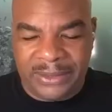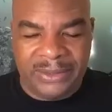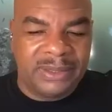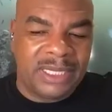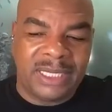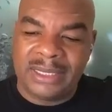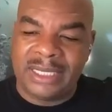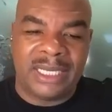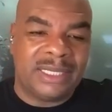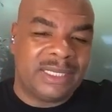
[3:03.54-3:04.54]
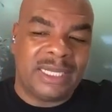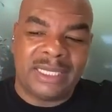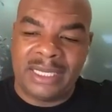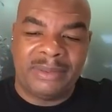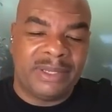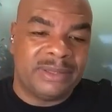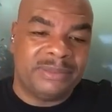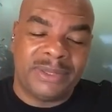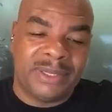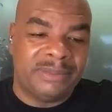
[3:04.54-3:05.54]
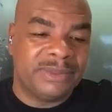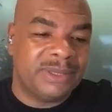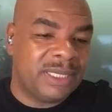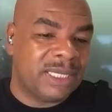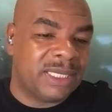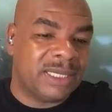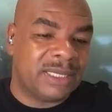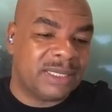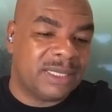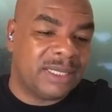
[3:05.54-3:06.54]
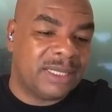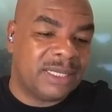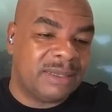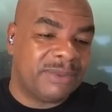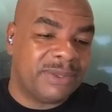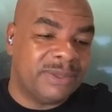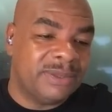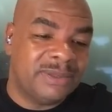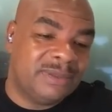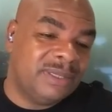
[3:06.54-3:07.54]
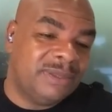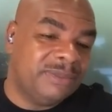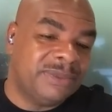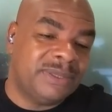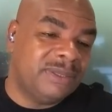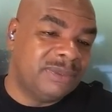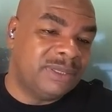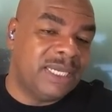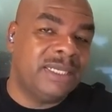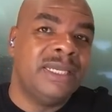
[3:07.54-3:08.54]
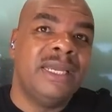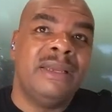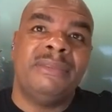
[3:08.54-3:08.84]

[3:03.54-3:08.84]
в помойке. И причем уже довольно давно. Все потому, что это